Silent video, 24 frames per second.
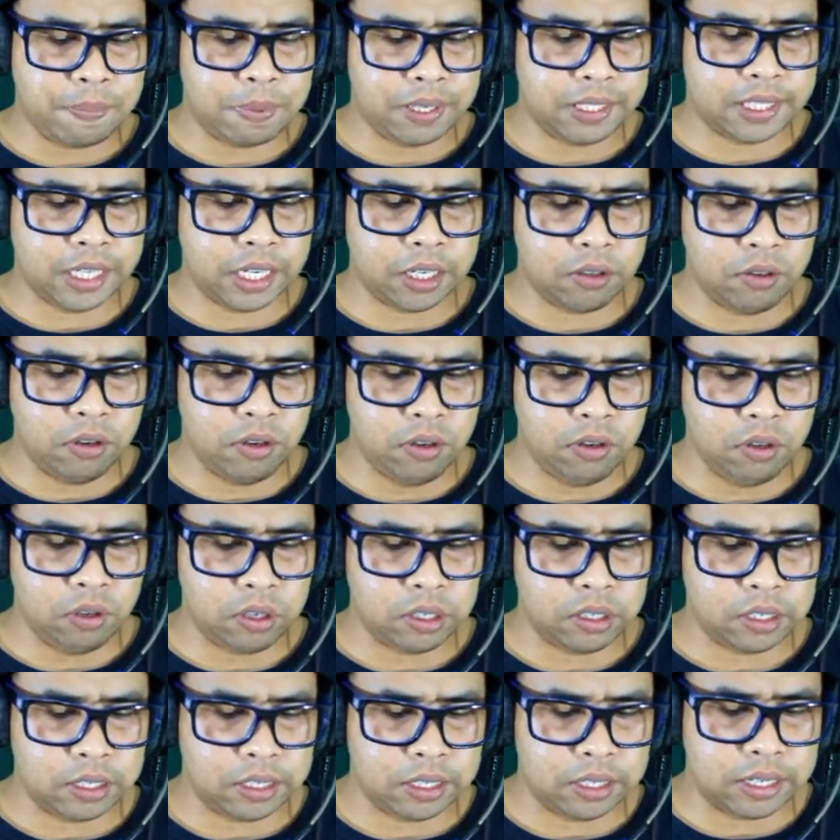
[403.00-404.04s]
pencet dulu
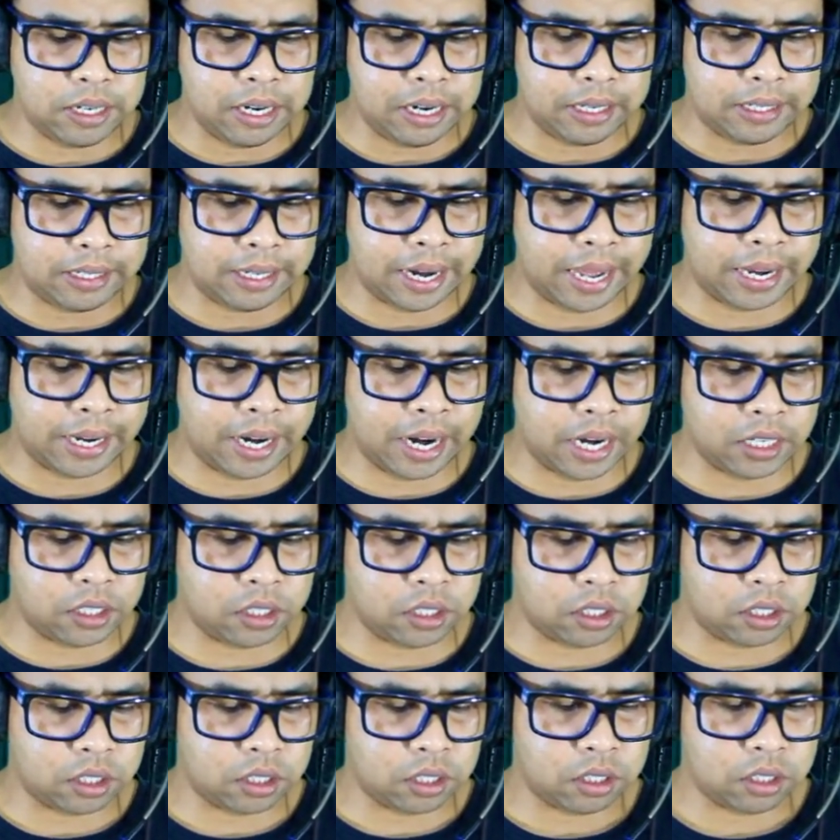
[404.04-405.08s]
like
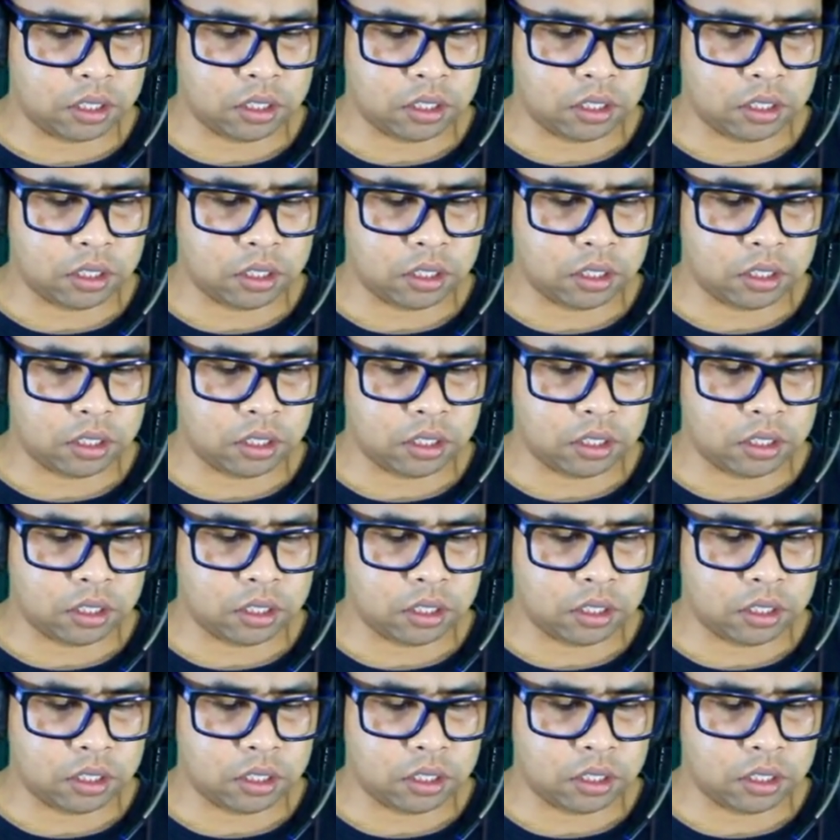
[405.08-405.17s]
guys